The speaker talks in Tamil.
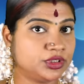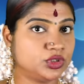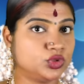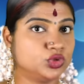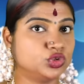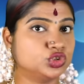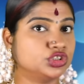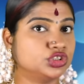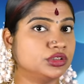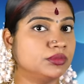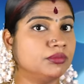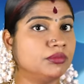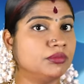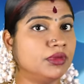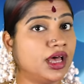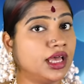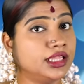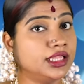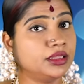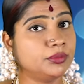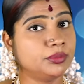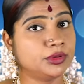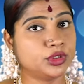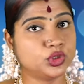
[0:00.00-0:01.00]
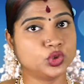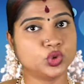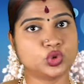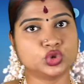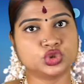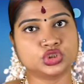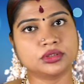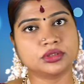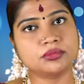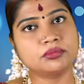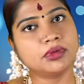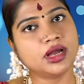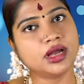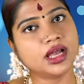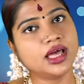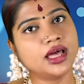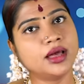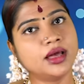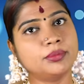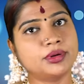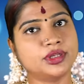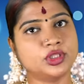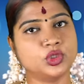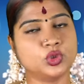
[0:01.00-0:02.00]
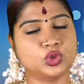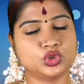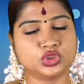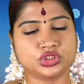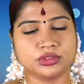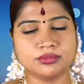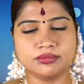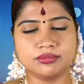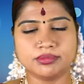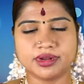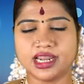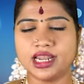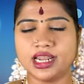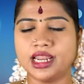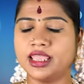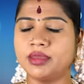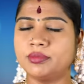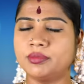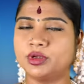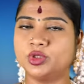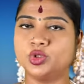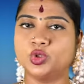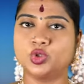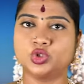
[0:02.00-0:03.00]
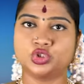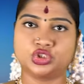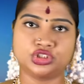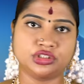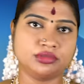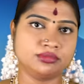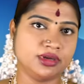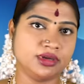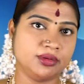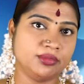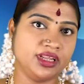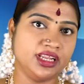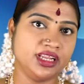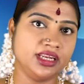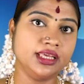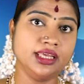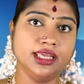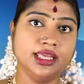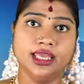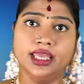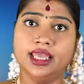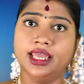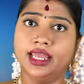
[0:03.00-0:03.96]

பிரதோஷம் மாத பிரதோஷம் மகா பிரதோஷம் பிரளய பிரதோஷம் அப்படின்னு